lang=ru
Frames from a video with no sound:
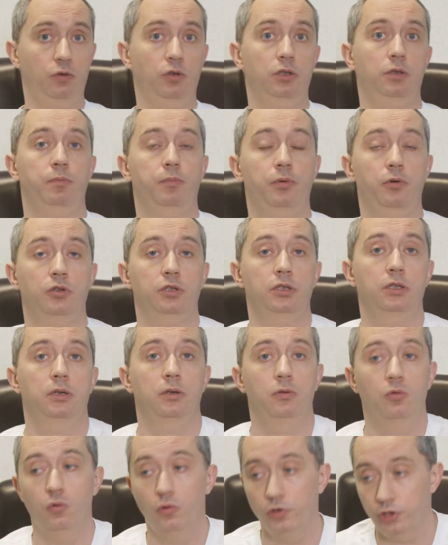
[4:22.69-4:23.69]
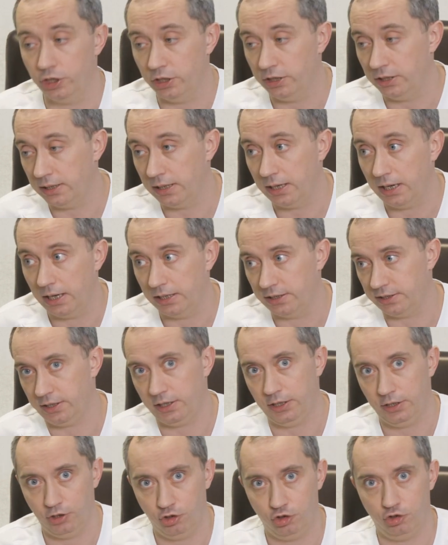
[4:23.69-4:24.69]
ну это просто очень
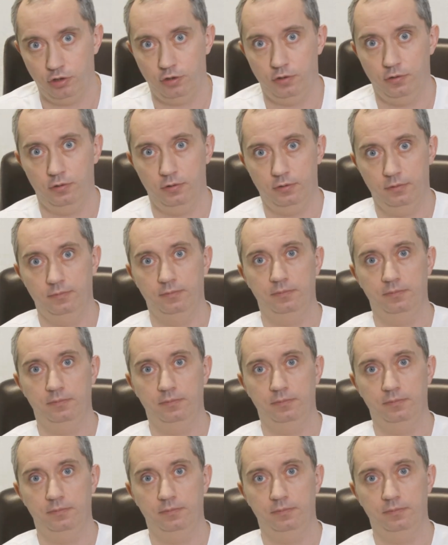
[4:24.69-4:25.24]
адски тяжело.